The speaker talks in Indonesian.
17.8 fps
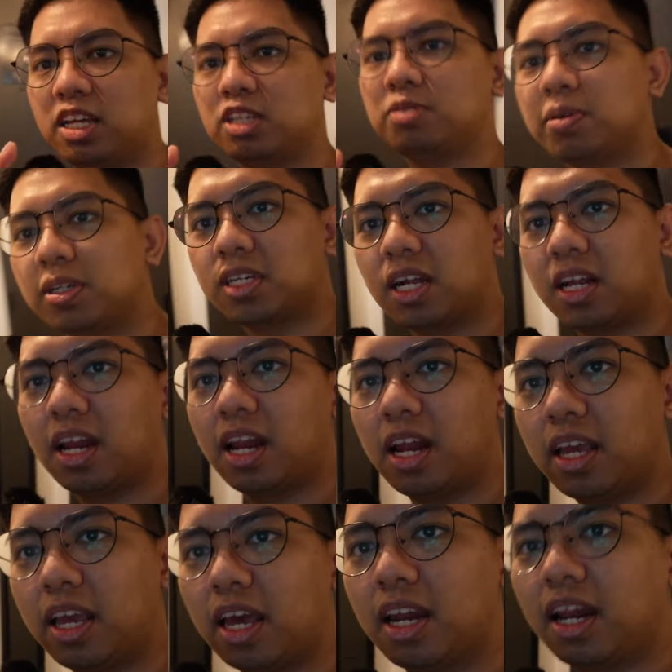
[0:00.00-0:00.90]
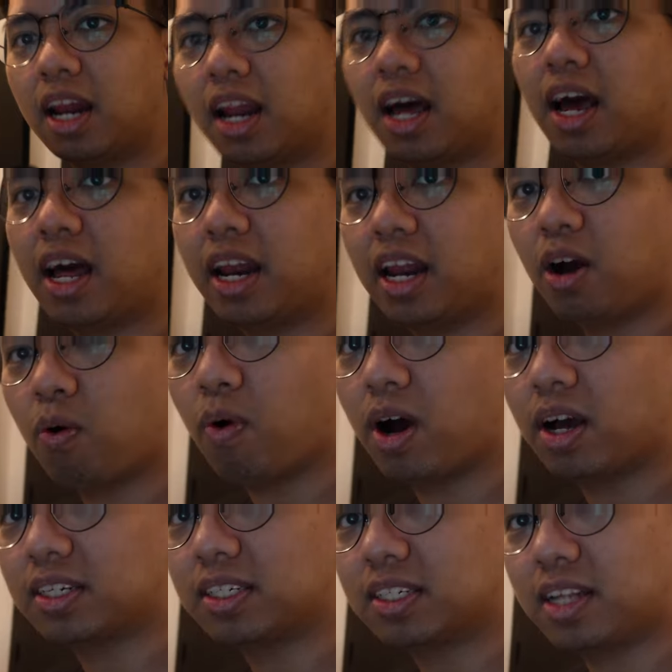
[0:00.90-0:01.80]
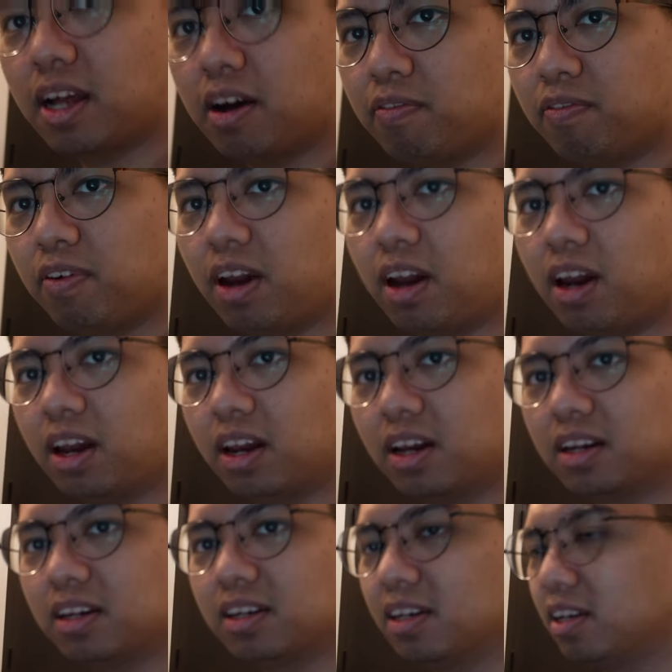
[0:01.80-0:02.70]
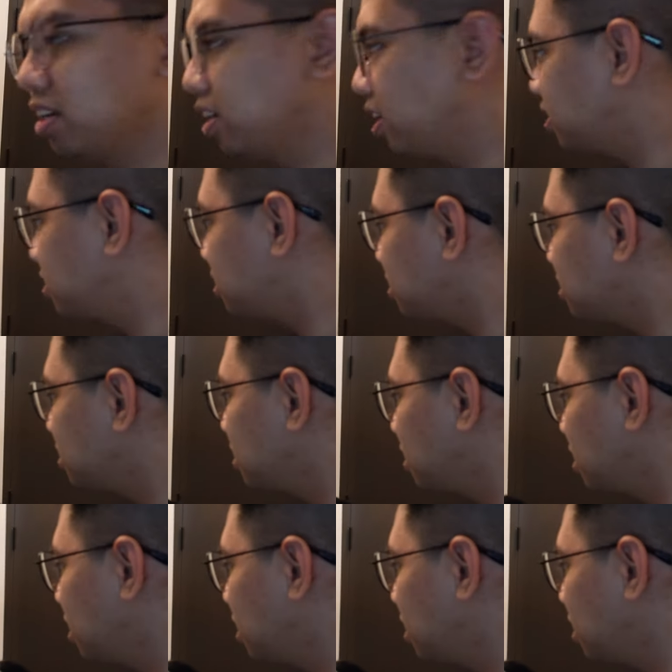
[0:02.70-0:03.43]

yang spesialnya lagi adalah ada wastafel. Yes,